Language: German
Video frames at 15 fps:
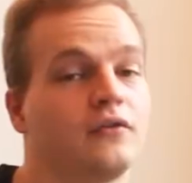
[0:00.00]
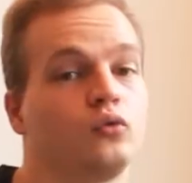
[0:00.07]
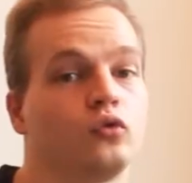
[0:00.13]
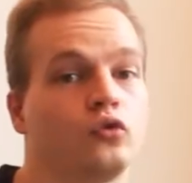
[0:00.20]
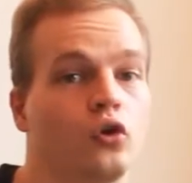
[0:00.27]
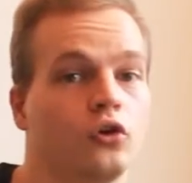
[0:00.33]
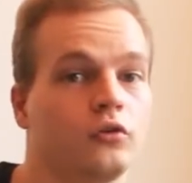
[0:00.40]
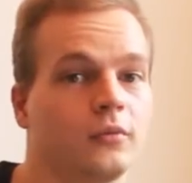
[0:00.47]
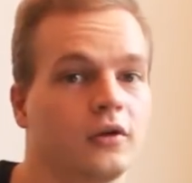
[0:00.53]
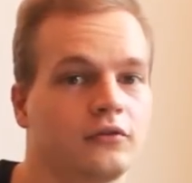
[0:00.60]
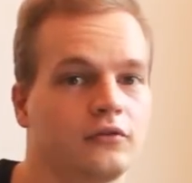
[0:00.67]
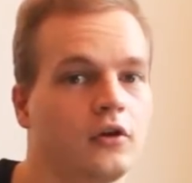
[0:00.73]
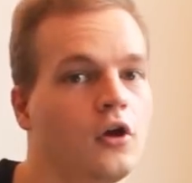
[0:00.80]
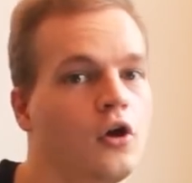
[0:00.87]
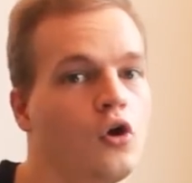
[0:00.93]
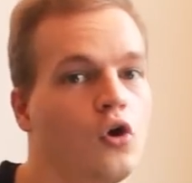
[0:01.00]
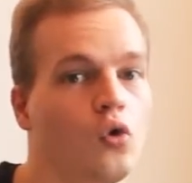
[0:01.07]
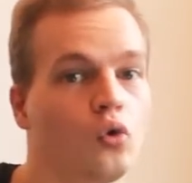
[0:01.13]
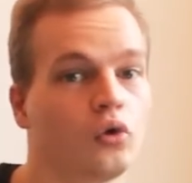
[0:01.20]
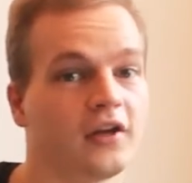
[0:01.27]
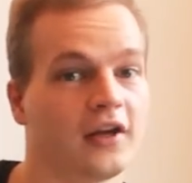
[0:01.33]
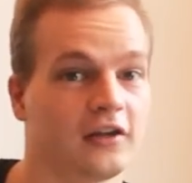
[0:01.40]
wenn du es heute machst,
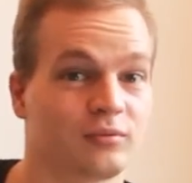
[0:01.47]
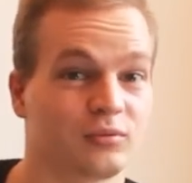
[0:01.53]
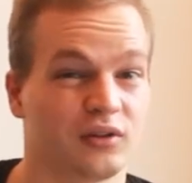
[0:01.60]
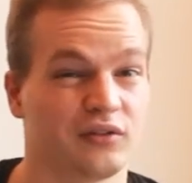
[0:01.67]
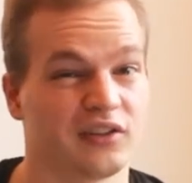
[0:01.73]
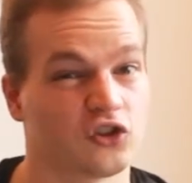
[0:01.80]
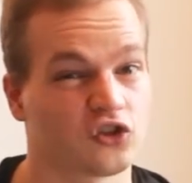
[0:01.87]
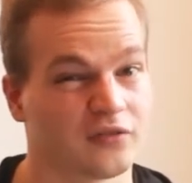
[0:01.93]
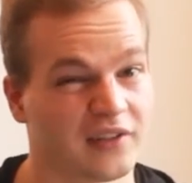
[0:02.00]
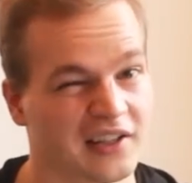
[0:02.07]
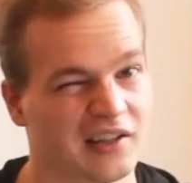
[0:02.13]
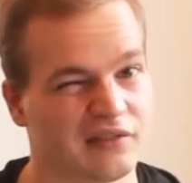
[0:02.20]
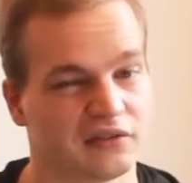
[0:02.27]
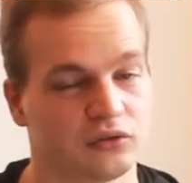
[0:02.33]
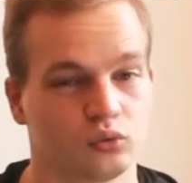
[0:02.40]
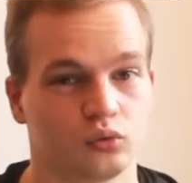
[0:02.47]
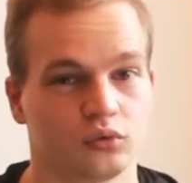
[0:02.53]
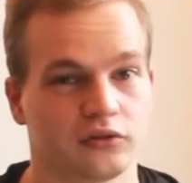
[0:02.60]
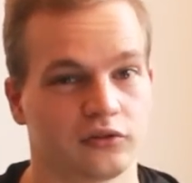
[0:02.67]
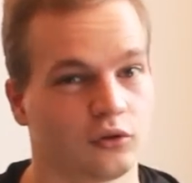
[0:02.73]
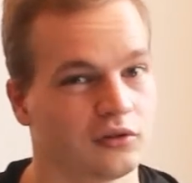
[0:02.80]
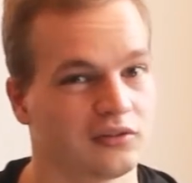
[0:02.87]
oder exponentiell schwerer, wenn du
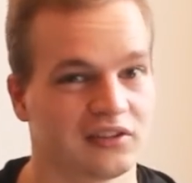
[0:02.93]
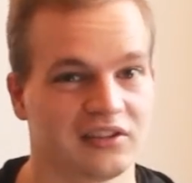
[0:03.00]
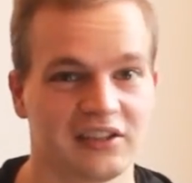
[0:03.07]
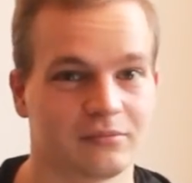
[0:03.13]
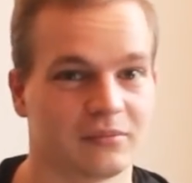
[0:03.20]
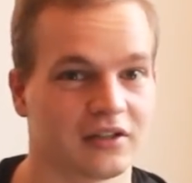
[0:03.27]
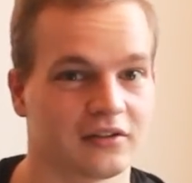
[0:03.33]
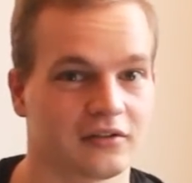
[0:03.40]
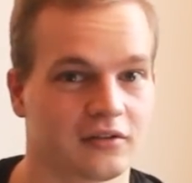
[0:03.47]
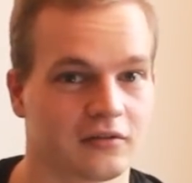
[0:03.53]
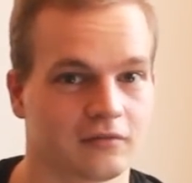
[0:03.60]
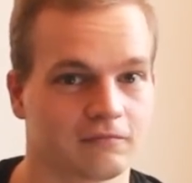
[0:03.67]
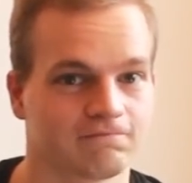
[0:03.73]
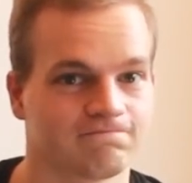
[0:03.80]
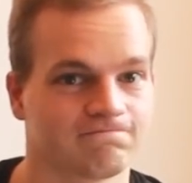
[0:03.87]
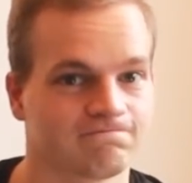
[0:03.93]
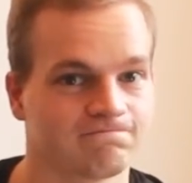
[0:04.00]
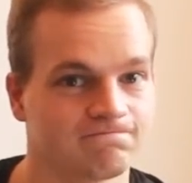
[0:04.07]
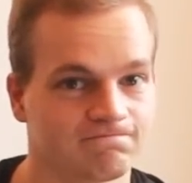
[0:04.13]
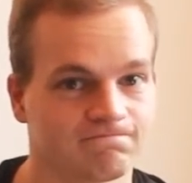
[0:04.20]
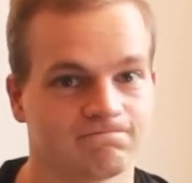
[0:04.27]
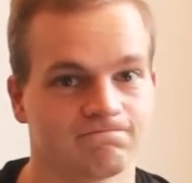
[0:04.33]
es heute nicht machst.
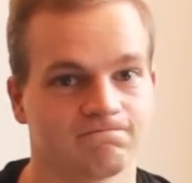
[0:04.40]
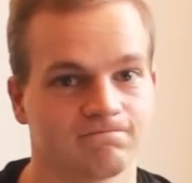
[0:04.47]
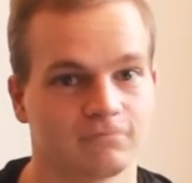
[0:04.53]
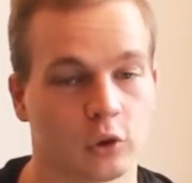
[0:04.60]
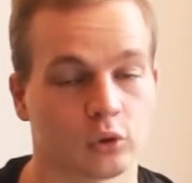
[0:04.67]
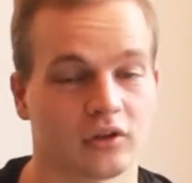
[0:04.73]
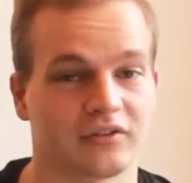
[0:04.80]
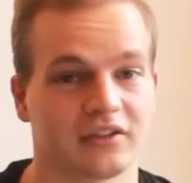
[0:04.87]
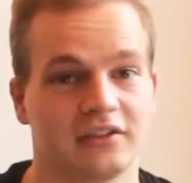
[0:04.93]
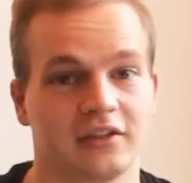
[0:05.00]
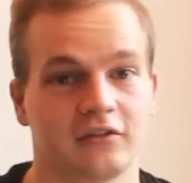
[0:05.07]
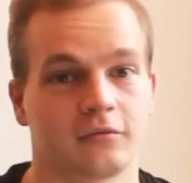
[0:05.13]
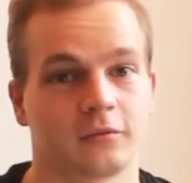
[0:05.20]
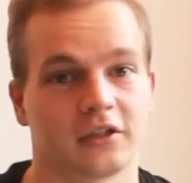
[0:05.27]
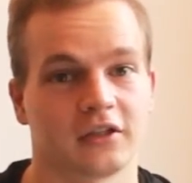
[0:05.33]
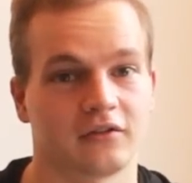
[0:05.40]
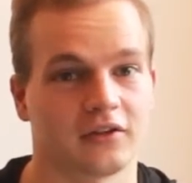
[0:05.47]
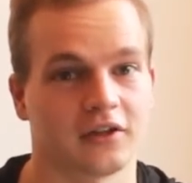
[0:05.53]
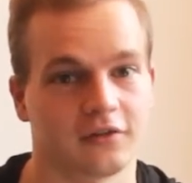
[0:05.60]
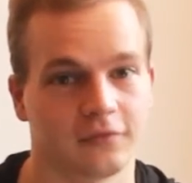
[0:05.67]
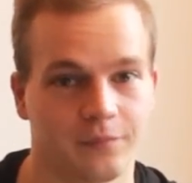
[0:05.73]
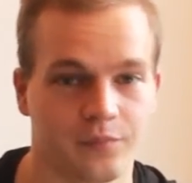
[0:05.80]
Und das addiert sich mit der
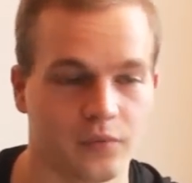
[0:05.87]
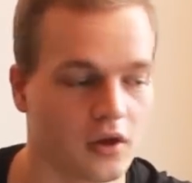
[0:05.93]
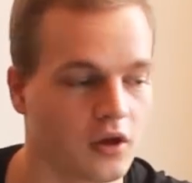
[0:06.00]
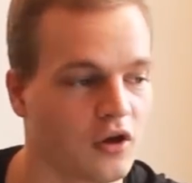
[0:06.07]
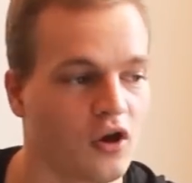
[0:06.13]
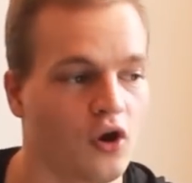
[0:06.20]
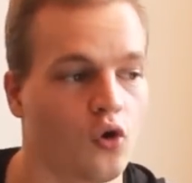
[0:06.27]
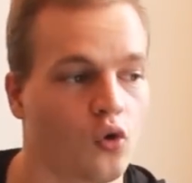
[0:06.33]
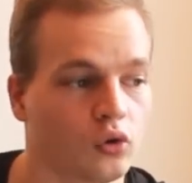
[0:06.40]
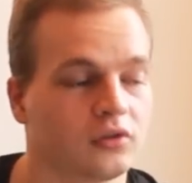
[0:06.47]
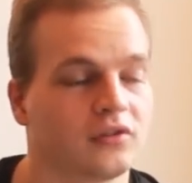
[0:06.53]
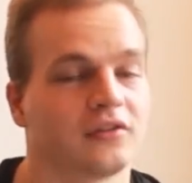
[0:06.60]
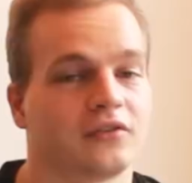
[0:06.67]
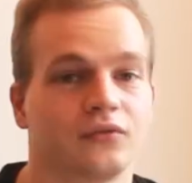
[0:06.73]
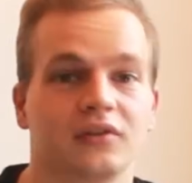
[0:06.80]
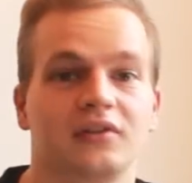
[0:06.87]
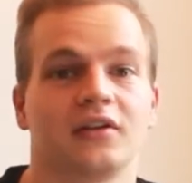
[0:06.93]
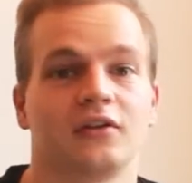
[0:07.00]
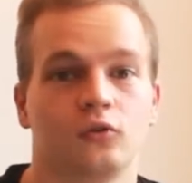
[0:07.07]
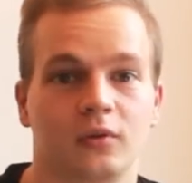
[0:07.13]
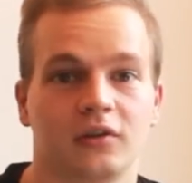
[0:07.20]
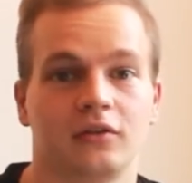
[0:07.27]
Zeit und das wird
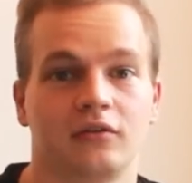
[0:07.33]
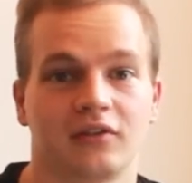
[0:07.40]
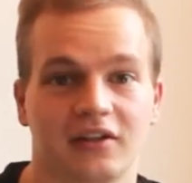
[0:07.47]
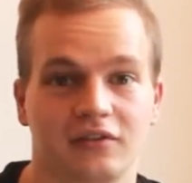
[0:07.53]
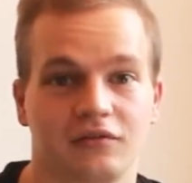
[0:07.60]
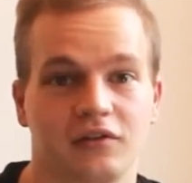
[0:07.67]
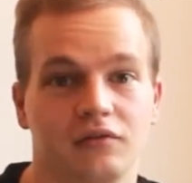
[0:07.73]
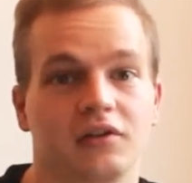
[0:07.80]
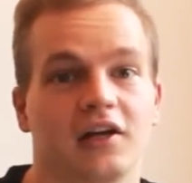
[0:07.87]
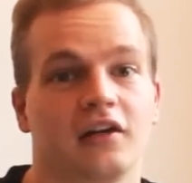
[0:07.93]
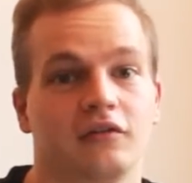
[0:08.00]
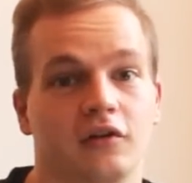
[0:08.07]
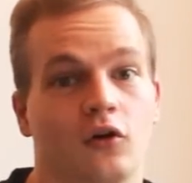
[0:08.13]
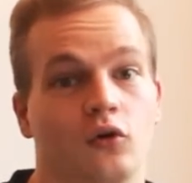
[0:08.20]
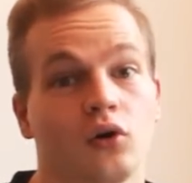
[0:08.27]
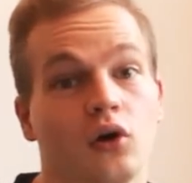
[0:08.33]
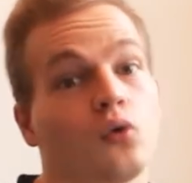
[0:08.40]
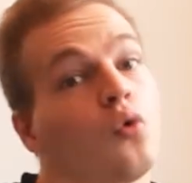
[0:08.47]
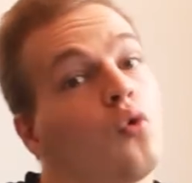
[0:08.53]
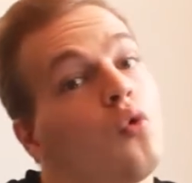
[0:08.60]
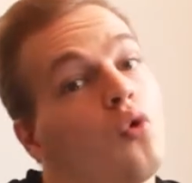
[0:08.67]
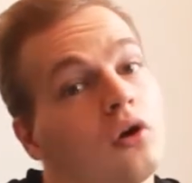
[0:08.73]
dann über die Zeit viel, viel einfacher oder,
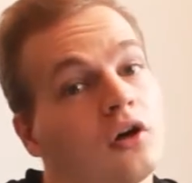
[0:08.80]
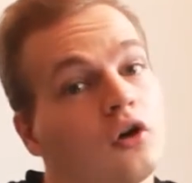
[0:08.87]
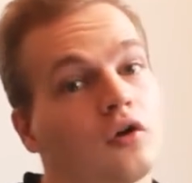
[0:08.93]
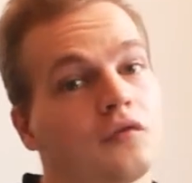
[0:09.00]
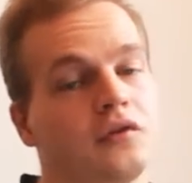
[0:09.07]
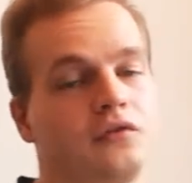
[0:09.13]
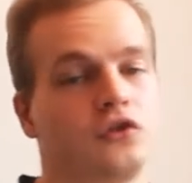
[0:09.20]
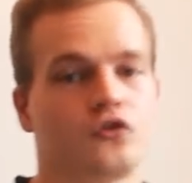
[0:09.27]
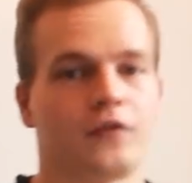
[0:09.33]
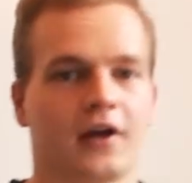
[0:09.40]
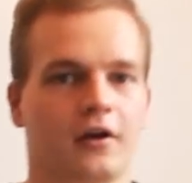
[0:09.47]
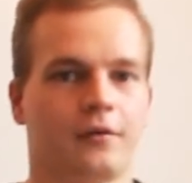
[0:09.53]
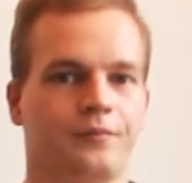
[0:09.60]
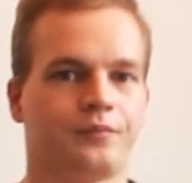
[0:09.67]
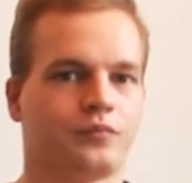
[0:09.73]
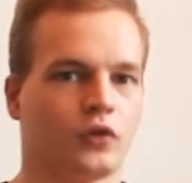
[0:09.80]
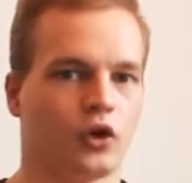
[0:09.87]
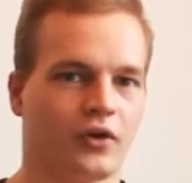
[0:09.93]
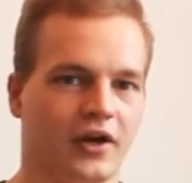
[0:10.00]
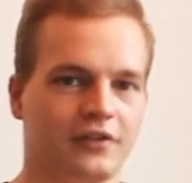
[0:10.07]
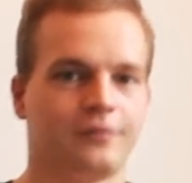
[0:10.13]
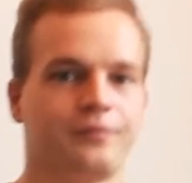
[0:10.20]
oder auch viel, viel schwerer.
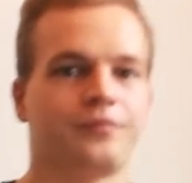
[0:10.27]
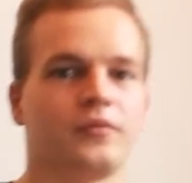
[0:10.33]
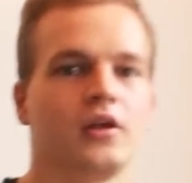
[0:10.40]
Alright,